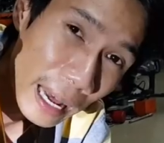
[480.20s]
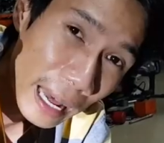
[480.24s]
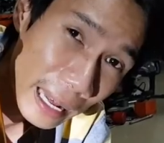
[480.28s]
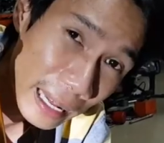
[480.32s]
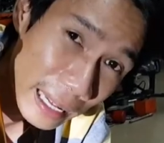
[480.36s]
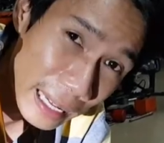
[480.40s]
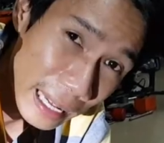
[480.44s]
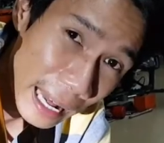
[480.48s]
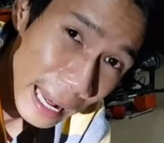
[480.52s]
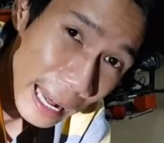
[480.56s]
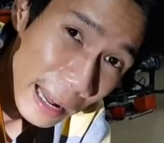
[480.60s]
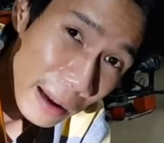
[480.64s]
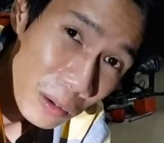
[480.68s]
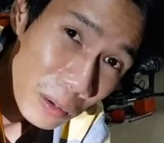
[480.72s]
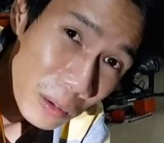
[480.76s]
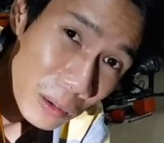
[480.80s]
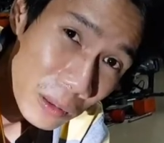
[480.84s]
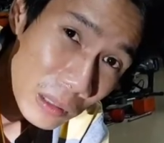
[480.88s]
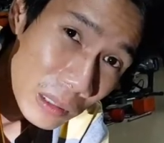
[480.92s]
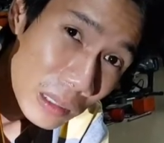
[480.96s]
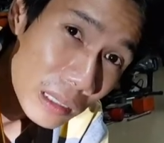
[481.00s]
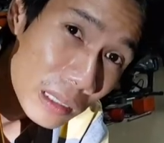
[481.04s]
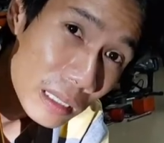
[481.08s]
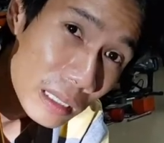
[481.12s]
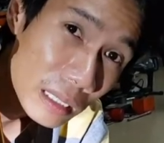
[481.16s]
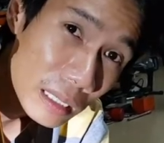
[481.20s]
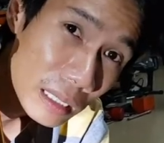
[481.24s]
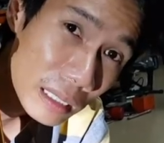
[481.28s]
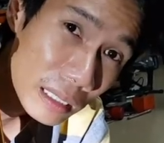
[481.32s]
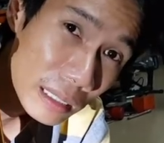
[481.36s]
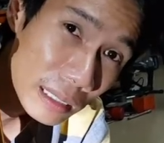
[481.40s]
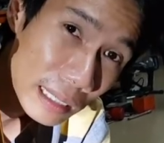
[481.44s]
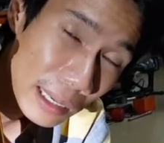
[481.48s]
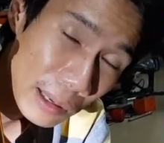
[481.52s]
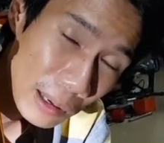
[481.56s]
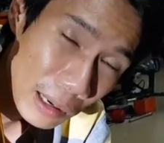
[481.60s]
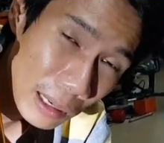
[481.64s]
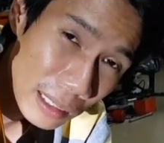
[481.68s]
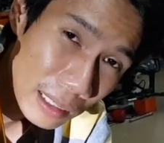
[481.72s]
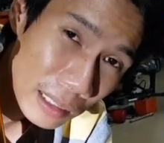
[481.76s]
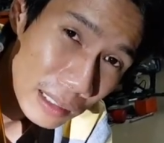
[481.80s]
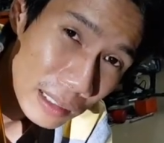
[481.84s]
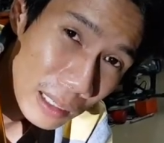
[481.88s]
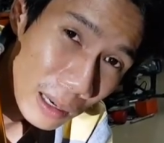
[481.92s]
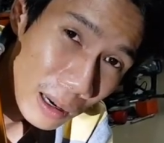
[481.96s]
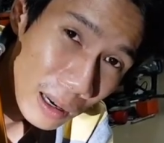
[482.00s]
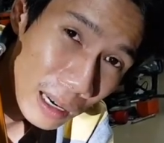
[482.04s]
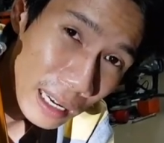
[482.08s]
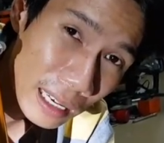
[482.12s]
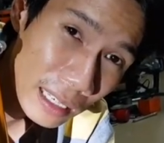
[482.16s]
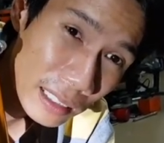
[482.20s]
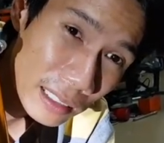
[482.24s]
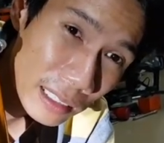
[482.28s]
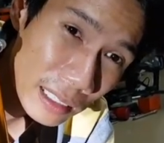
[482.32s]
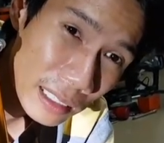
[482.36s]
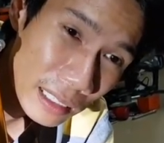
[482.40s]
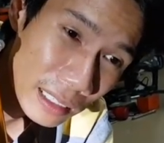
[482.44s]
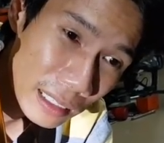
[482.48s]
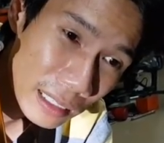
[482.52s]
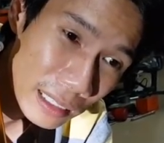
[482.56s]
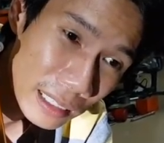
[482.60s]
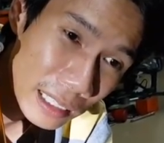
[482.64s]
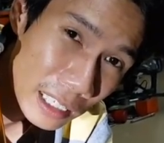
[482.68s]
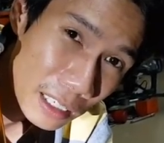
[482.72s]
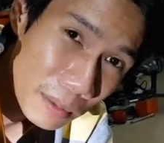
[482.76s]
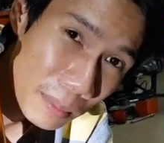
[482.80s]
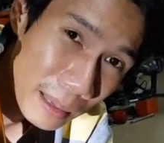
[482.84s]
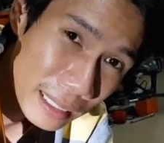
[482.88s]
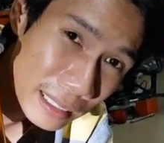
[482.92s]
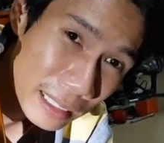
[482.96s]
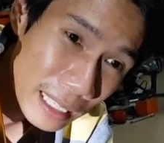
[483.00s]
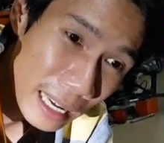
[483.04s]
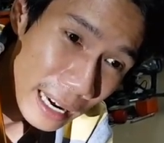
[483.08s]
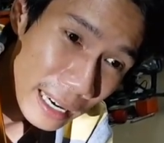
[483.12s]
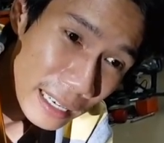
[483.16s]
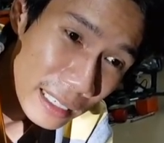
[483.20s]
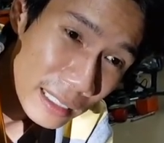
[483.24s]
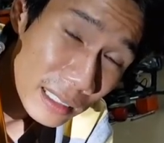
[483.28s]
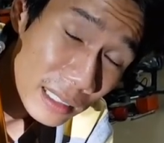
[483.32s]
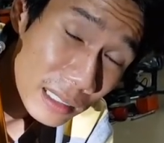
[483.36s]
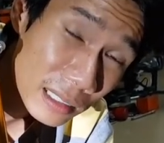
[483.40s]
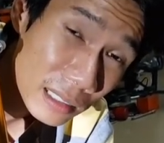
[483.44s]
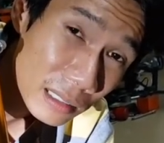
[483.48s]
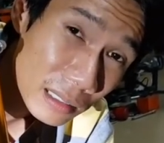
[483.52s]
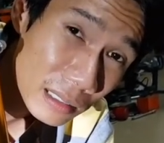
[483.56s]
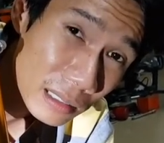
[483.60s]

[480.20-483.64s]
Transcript: càng cao điều đó chứng tỏ là cái gì khi bạn thắng